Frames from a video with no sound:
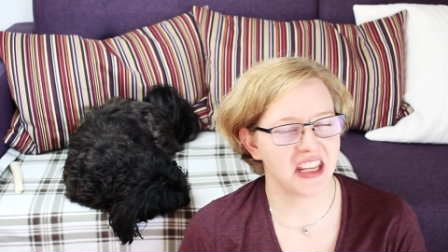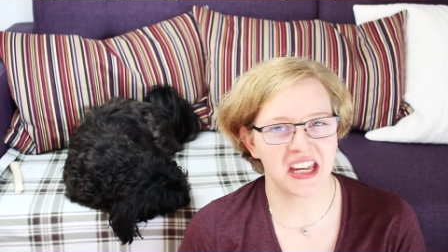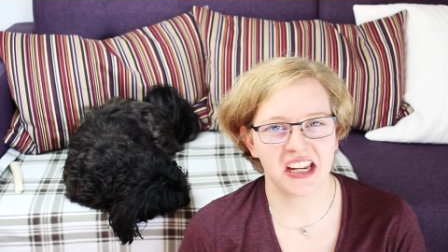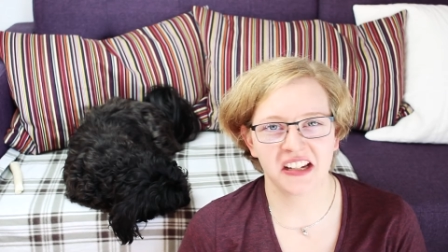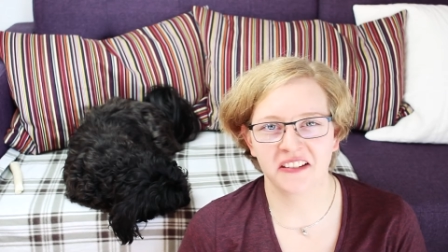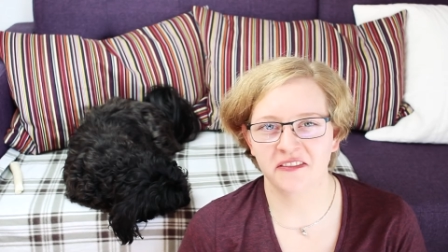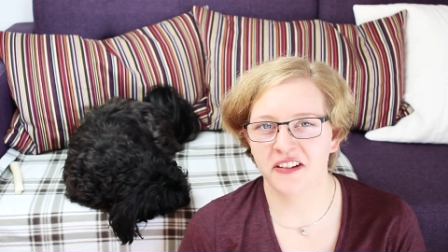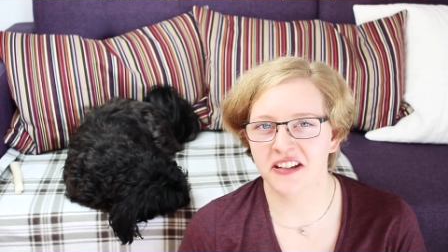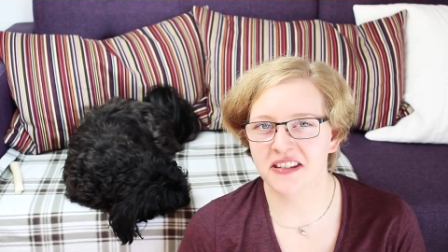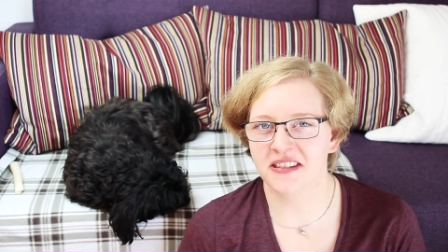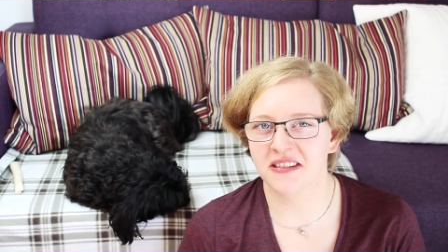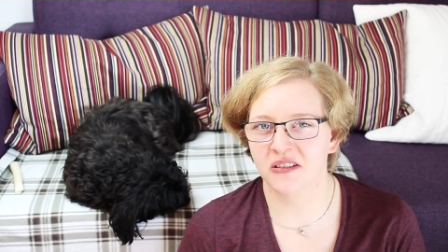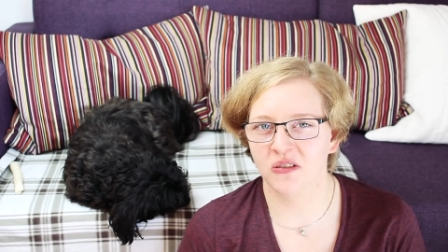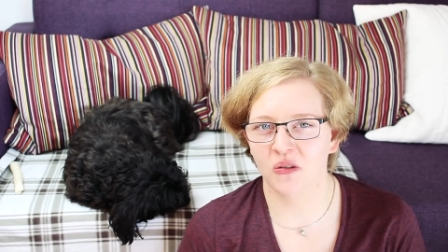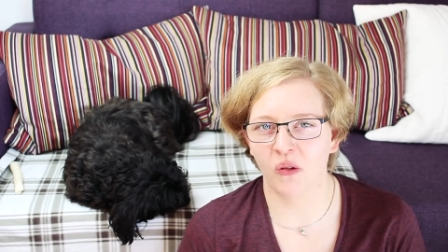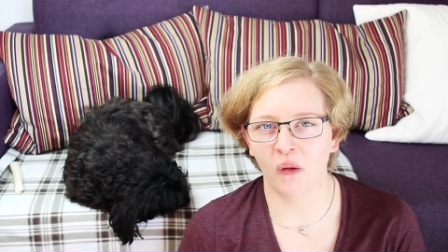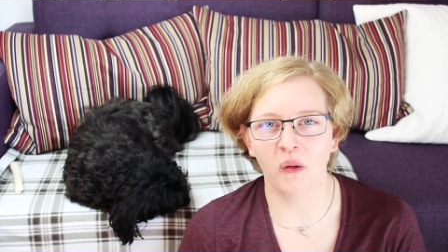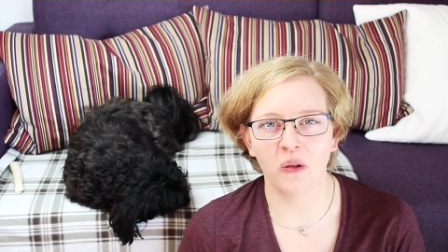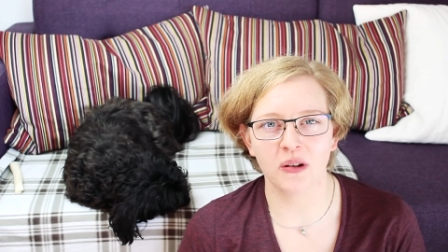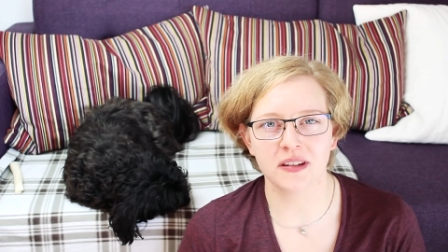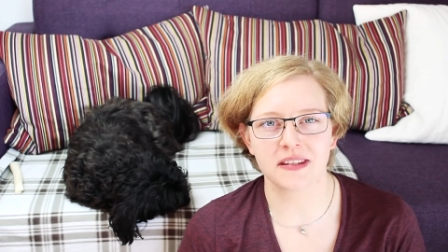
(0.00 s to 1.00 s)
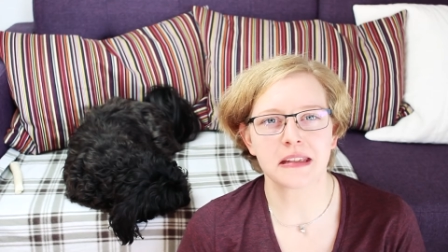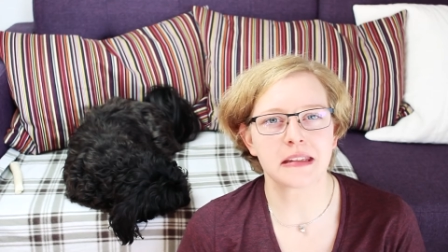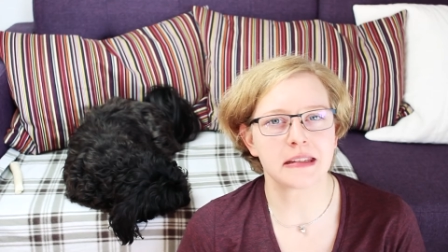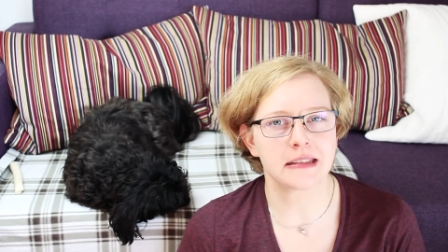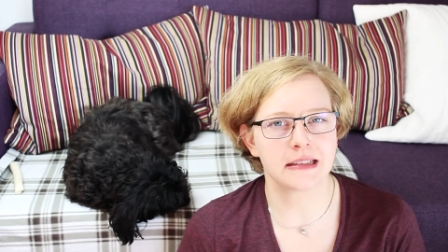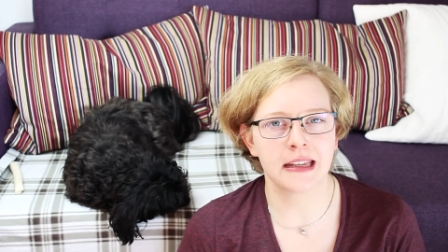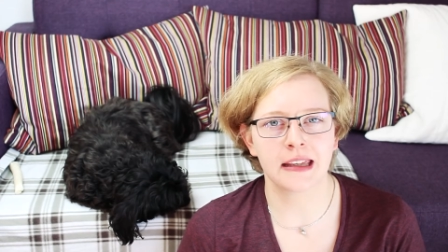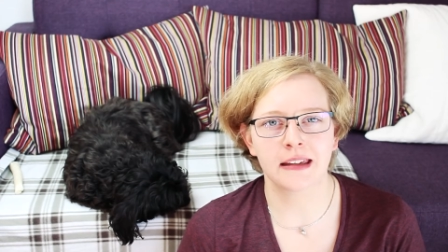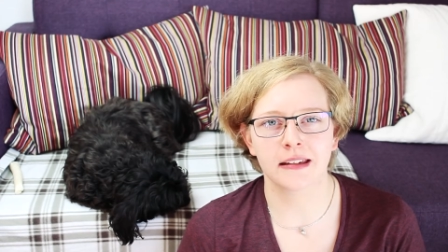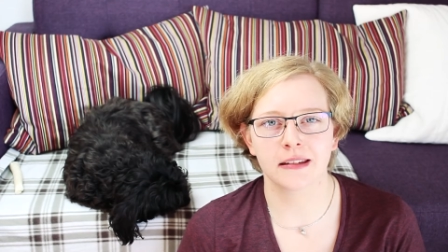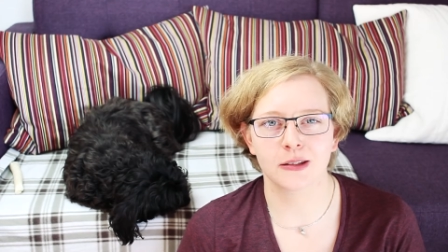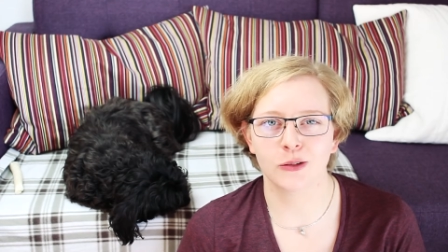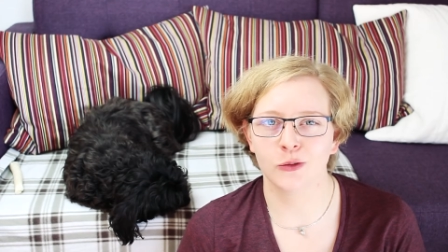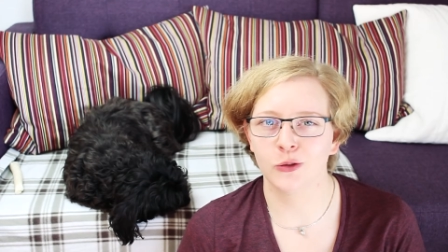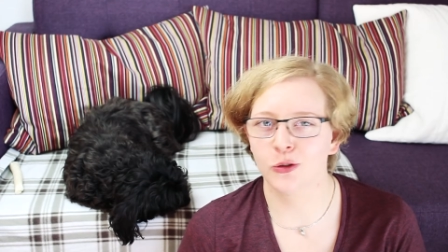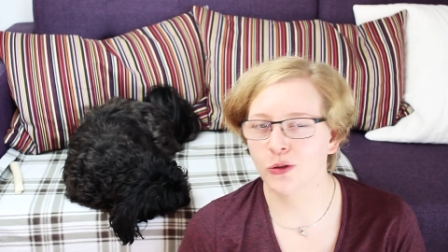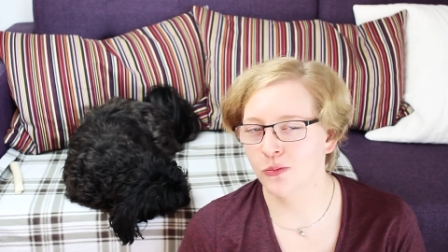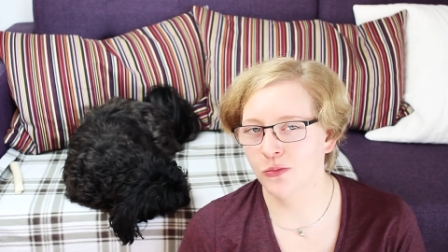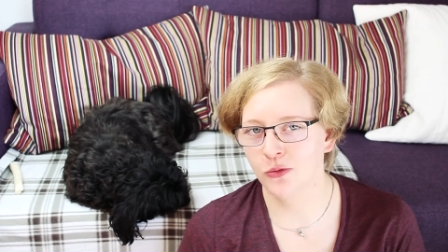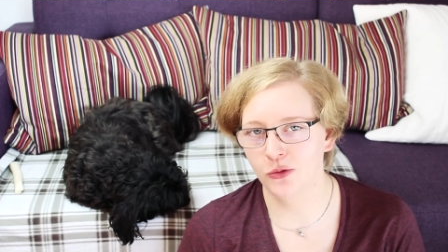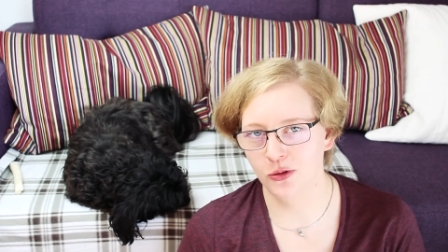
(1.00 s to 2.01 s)
irgendwas Großes, Dickes
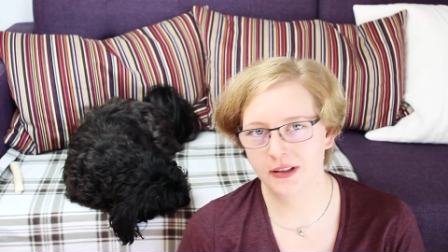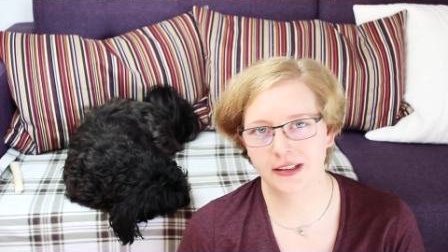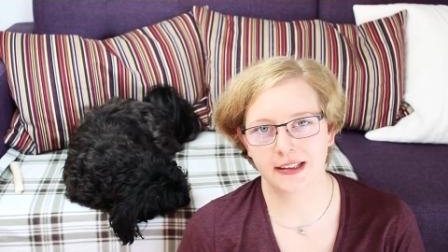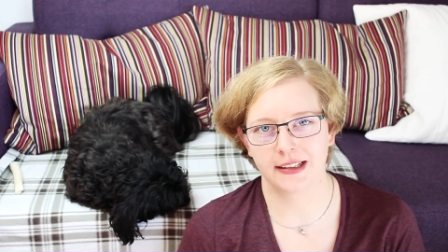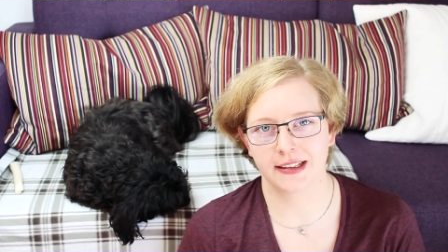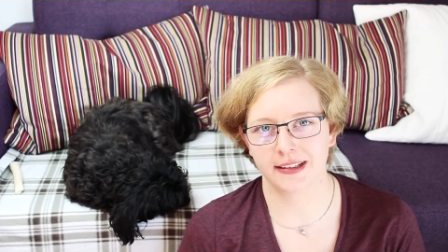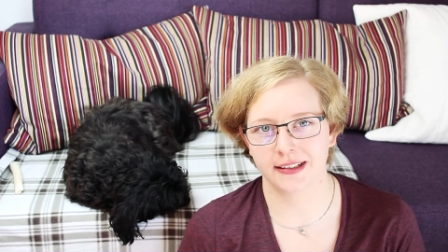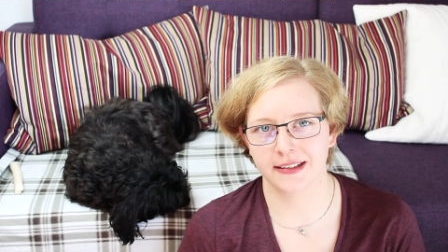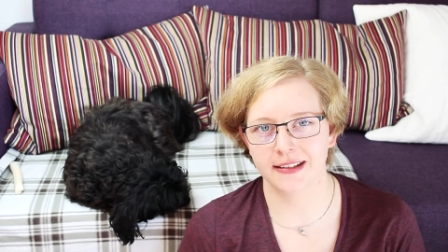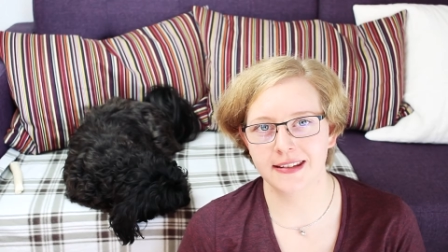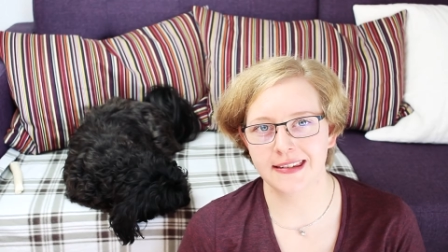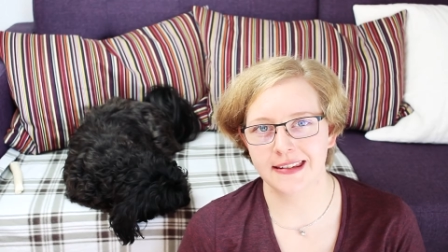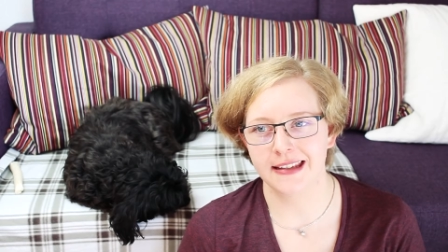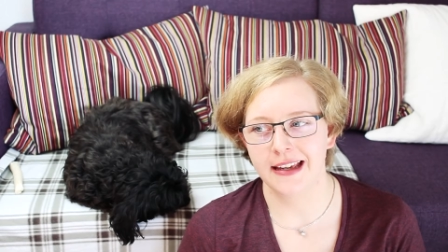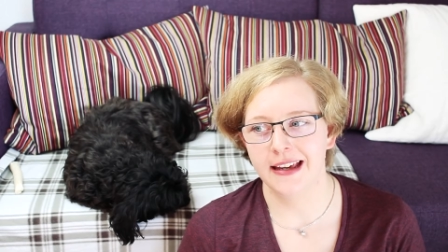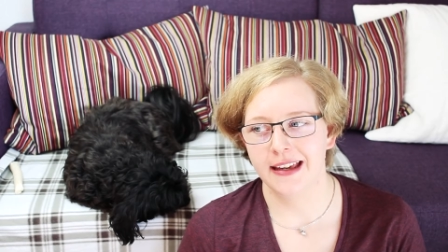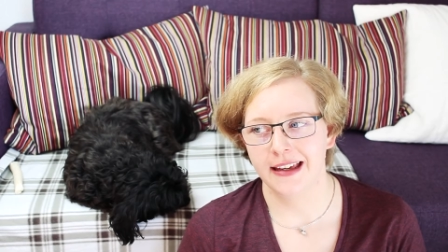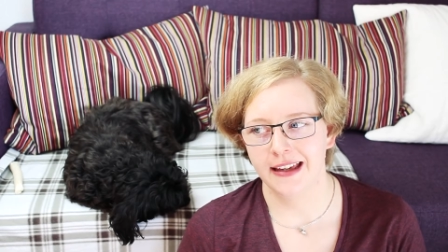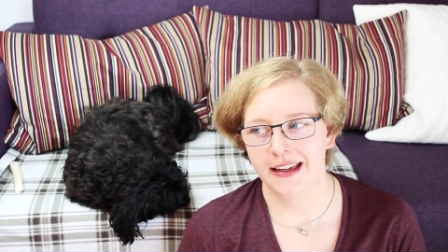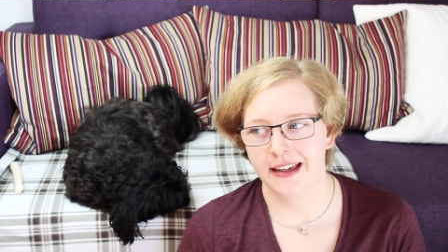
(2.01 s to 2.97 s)
und Gemütliches.